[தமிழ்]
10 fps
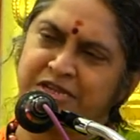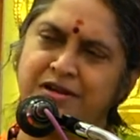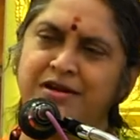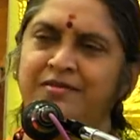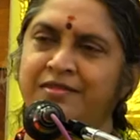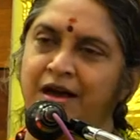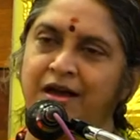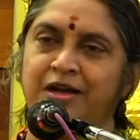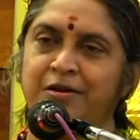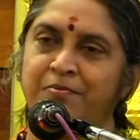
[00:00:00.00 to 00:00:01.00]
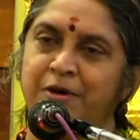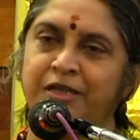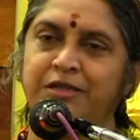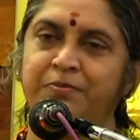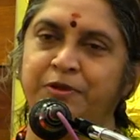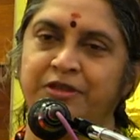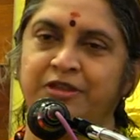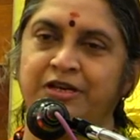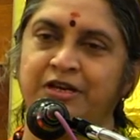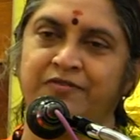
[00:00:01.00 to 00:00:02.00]
சின்ன தாக்கம்
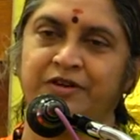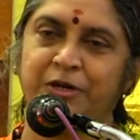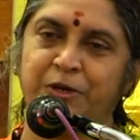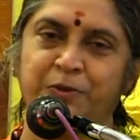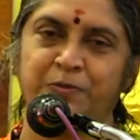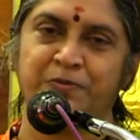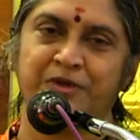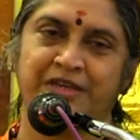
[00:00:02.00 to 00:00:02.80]
பாதிப்பிருந்திருக்க வேண்டும்